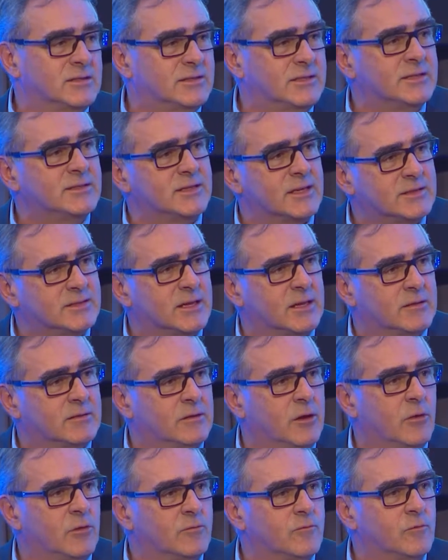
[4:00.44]
6 et 7.
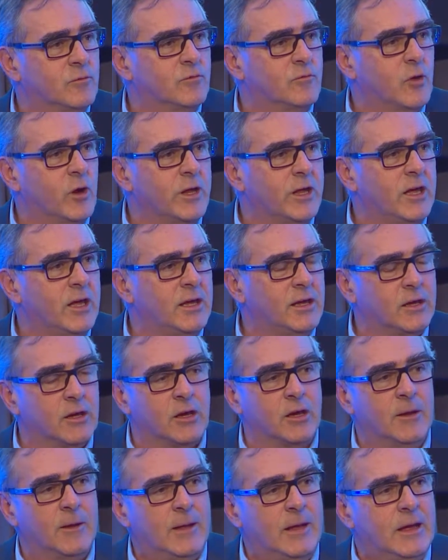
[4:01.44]
Donc, vous voyez
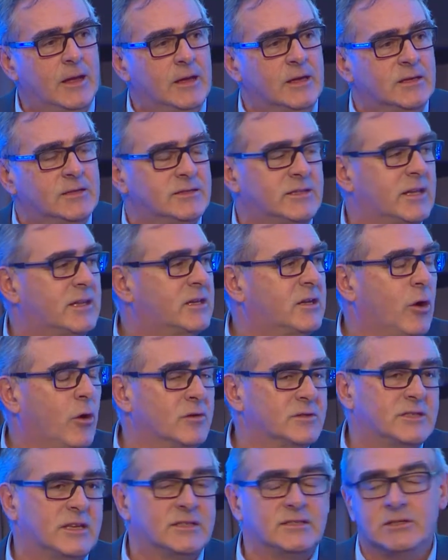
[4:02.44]
que cette
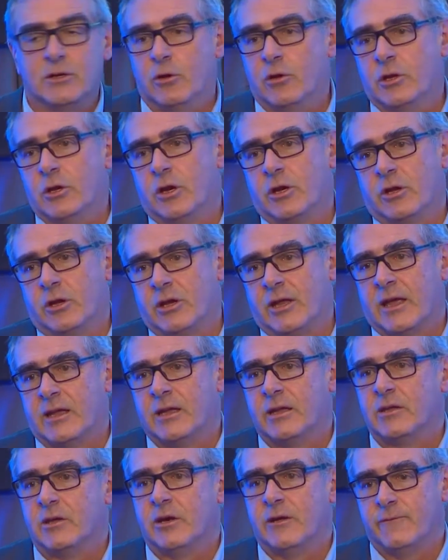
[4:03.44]
concession-là que le
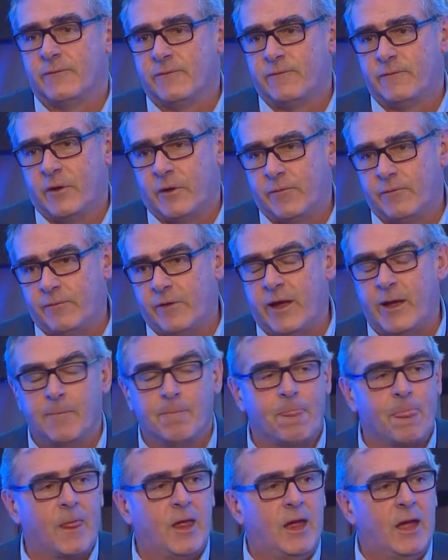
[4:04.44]
Canada a fait,
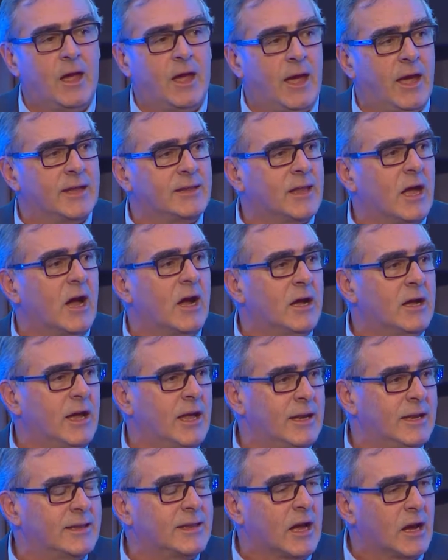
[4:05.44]

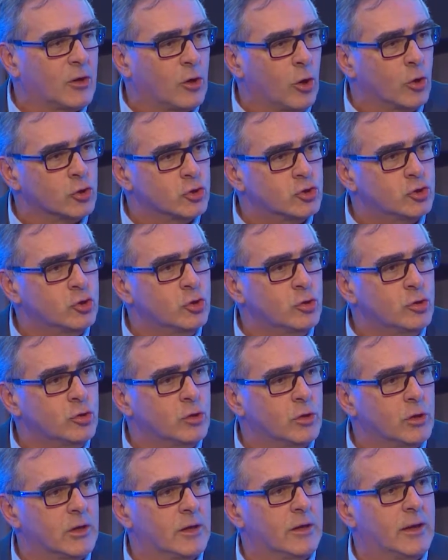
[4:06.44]
elle est encore
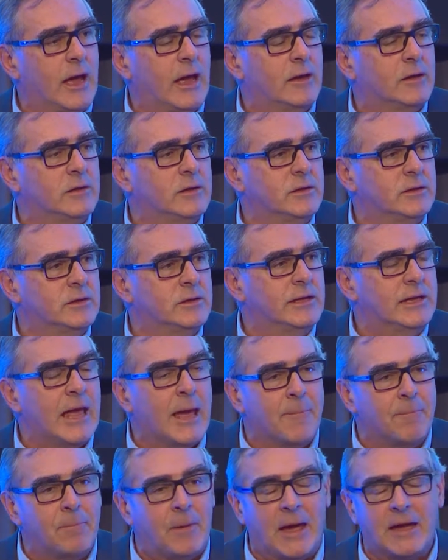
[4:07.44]
dure.
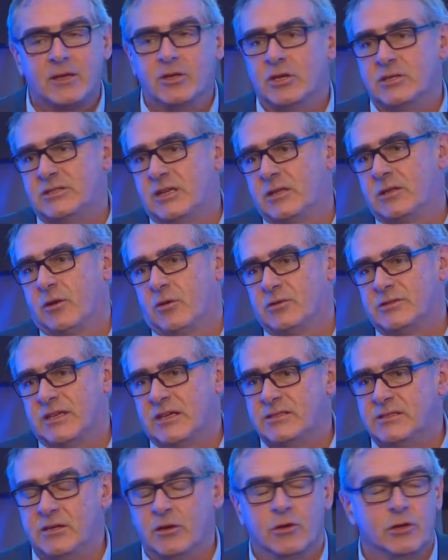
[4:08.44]
L'impact de cette
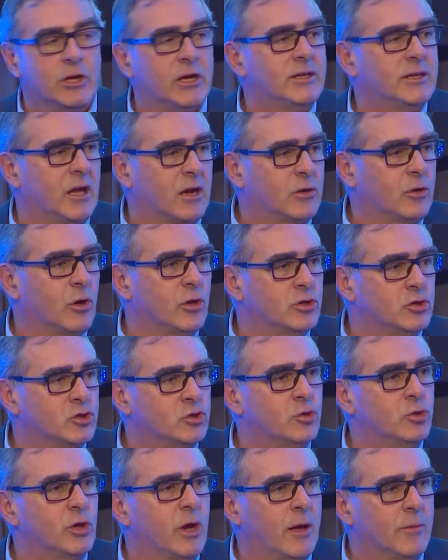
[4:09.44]
concession-là est encore
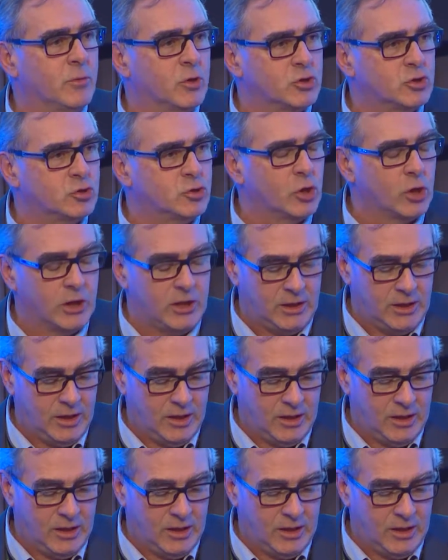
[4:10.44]
dur à mesurer.